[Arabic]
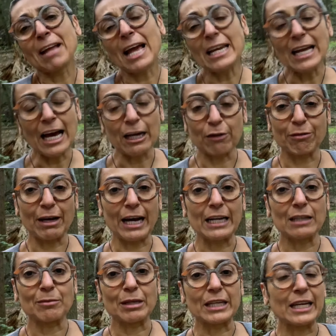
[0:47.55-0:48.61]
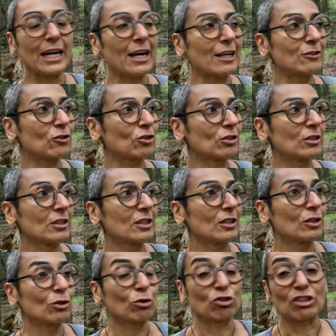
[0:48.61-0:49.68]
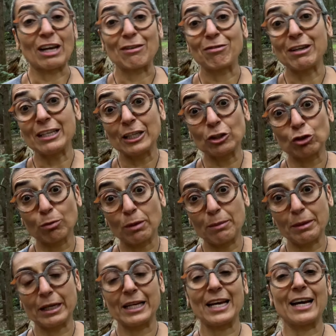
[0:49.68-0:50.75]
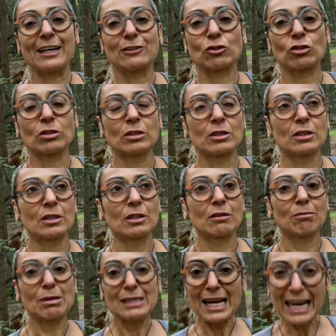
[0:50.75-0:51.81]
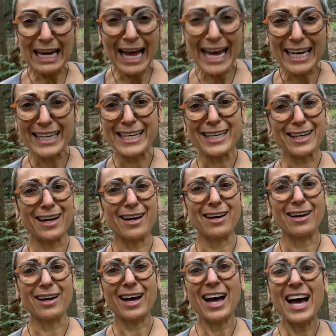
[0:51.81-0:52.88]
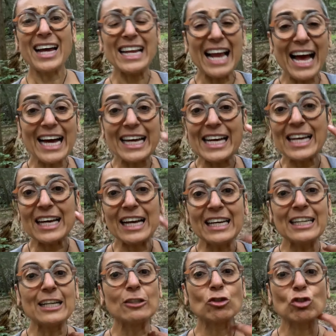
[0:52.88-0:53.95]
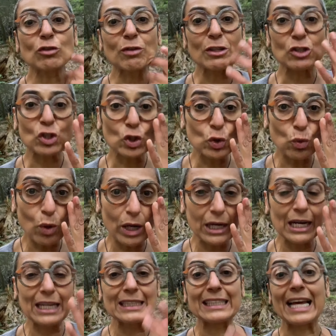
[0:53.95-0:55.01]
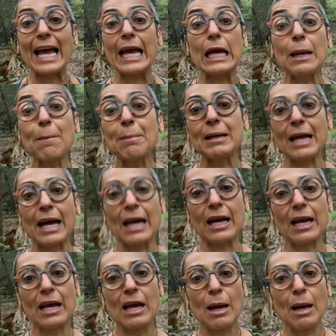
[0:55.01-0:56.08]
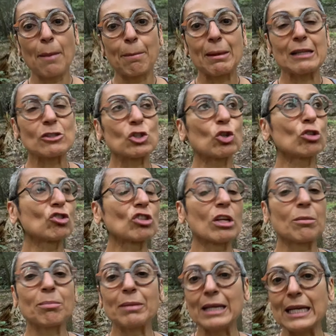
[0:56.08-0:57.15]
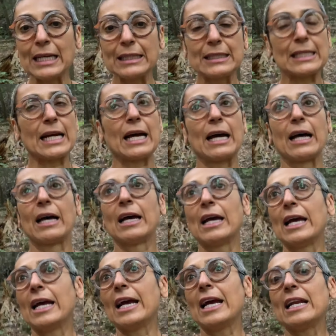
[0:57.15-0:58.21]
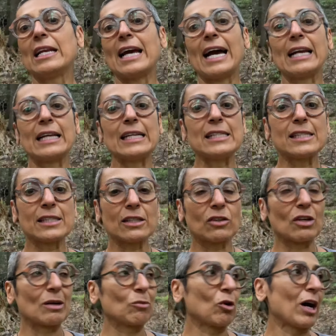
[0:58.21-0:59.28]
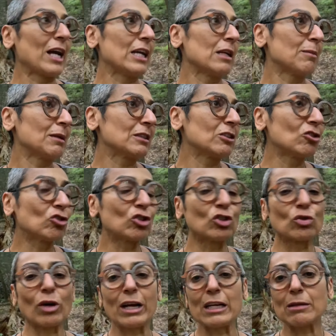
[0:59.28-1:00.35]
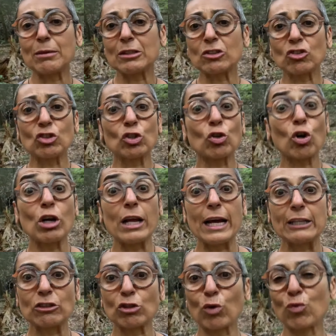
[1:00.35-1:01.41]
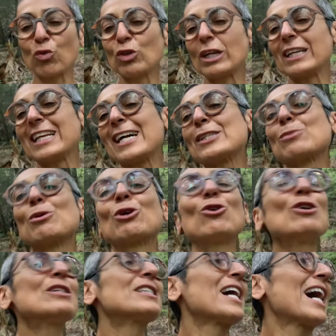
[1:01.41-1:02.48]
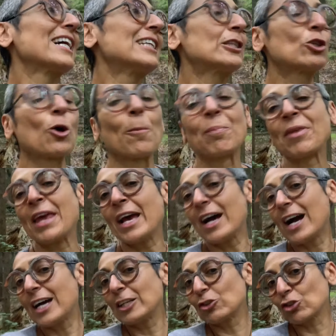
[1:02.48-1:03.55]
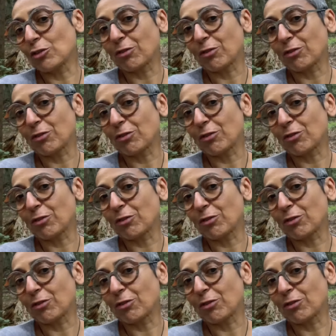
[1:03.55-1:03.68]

أنا عارفة خلي مكياج وشايفيني أنتو بالمكياج بس هاي الحقيقة هاي الحقيقة احنا نشوفها الصور اللي تكئبنا بالسوشيال ميديا اللي على الانستغرام وعلى ما ادري شنو وعلى ما ادري شنو كلها يشوفون الناس بكل سعادتهم انا شلون